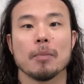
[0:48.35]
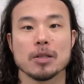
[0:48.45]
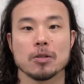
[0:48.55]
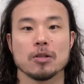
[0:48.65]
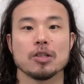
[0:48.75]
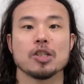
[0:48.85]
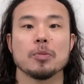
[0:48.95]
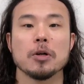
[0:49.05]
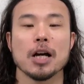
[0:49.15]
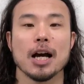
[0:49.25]
まず自
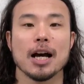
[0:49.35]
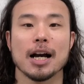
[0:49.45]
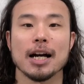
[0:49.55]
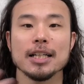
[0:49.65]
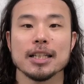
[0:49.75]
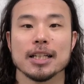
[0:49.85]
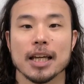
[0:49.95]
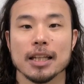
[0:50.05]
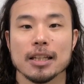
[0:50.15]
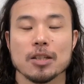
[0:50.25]
分が書いたり蹴った